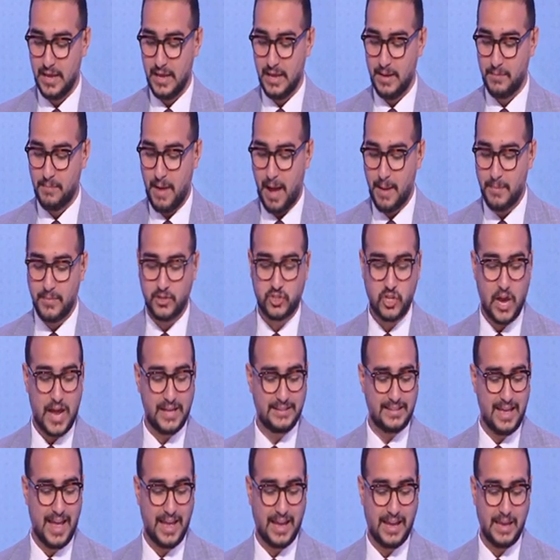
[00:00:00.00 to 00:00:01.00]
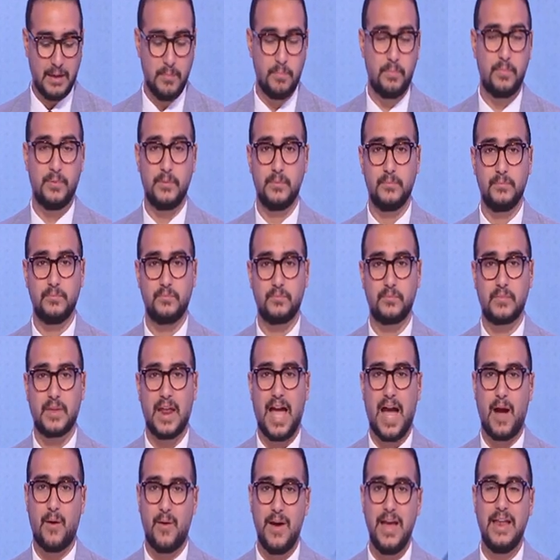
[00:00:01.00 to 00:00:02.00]
محمد شحاتة هيغيب
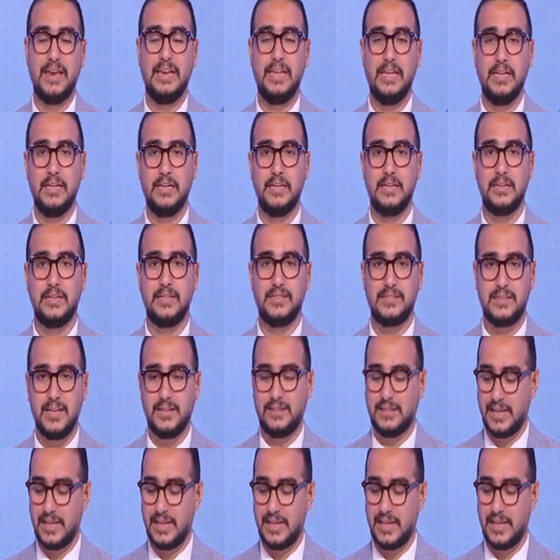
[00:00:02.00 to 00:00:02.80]
حوالي ست